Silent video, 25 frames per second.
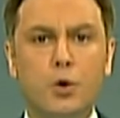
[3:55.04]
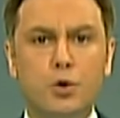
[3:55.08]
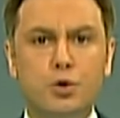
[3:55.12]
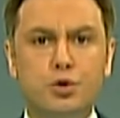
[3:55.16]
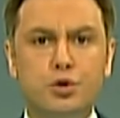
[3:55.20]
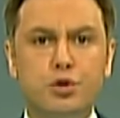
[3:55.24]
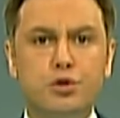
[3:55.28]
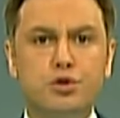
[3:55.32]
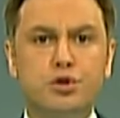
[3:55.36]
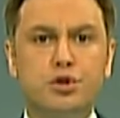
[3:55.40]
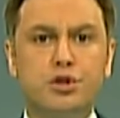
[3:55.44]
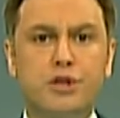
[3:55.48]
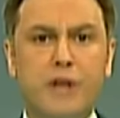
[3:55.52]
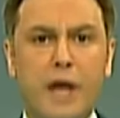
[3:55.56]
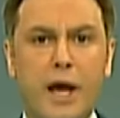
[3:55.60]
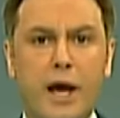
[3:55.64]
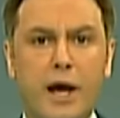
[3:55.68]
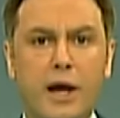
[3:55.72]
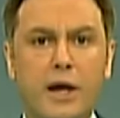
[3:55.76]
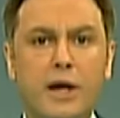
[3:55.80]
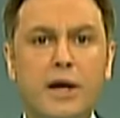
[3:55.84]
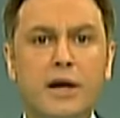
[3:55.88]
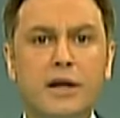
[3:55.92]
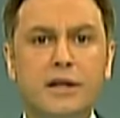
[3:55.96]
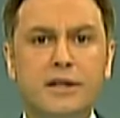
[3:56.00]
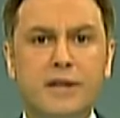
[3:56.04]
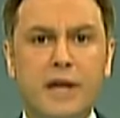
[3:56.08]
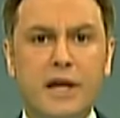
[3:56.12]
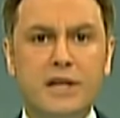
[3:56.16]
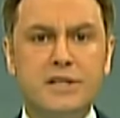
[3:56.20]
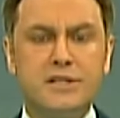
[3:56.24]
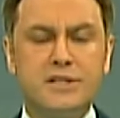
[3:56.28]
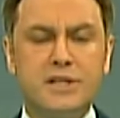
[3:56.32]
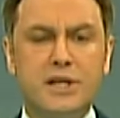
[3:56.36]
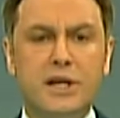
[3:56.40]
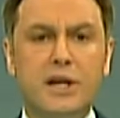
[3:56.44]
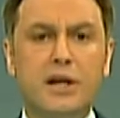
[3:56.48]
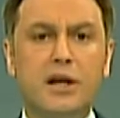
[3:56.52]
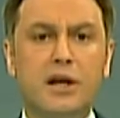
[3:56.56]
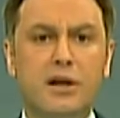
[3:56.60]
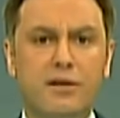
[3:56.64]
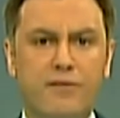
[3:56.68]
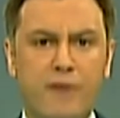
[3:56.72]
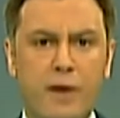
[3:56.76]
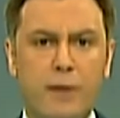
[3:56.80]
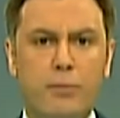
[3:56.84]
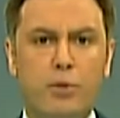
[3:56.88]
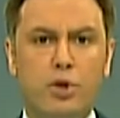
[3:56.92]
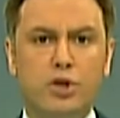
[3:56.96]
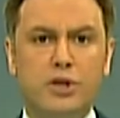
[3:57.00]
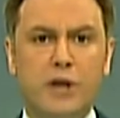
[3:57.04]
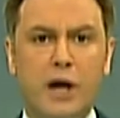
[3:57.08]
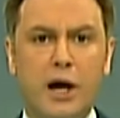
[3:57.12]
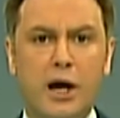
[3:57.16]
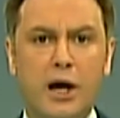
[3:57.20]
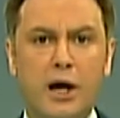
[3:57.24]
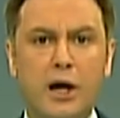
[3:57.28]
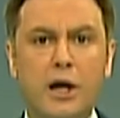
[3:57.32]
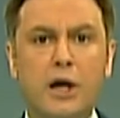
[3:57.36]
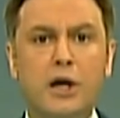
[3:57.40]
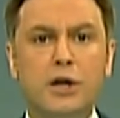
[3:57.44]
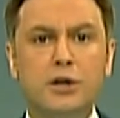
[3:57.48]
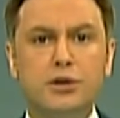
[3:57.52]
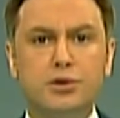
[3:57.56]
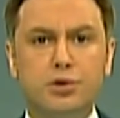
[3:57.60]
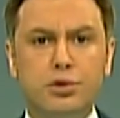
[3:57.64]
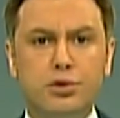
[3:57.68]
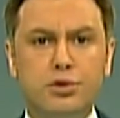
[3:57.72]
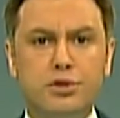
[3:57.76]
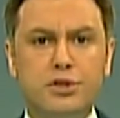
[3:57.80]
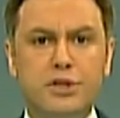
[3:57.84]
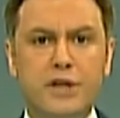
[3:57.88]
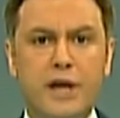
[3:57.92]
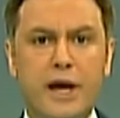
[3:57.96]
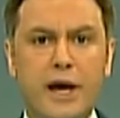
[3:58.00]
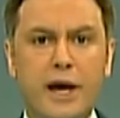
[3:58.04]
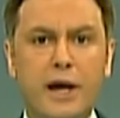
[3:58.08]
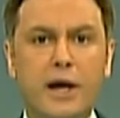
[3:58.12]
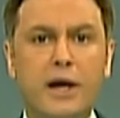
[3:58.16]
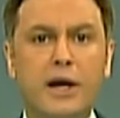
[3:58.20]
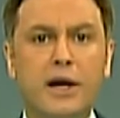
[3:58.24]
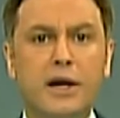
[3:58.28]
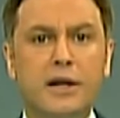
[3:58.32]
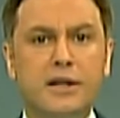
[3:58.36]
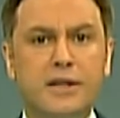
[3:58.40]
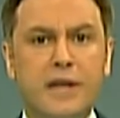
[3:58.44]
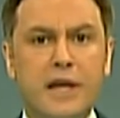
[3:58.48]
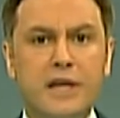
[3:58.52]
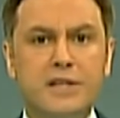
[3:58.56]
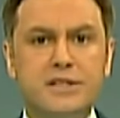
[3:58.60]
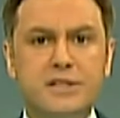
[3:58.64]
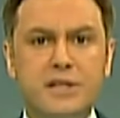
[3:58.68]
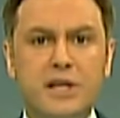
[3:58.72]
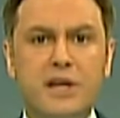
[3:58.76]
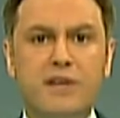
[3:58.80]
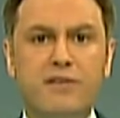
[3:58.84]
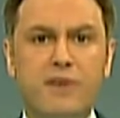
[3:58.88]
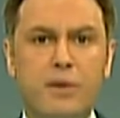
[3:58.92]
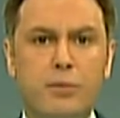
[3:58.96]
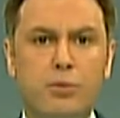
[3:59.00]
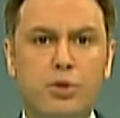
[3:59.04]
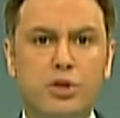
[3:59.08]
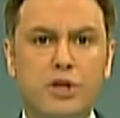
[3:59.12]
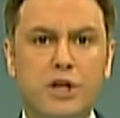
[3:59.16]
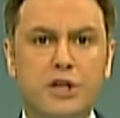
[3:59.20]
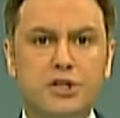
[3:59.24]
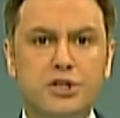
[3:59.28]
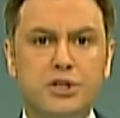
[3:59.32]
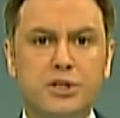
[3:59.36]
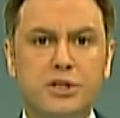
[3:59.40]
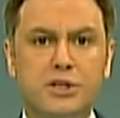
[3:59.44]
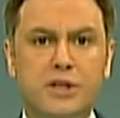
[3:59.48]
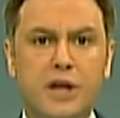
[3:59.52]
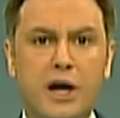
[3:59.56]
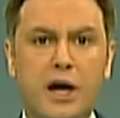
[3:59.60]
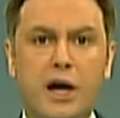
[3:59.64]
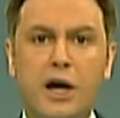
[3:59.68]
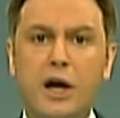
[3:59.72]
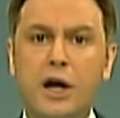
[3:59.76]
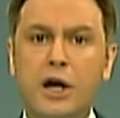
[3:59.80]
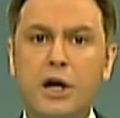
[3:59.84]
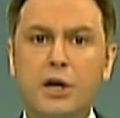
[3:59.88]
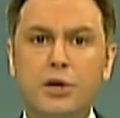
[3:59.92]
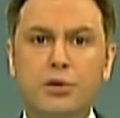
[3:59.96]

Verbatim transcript: Üçüncü T, tekstil ve moda. Türkiye tekstil ve modacılıkta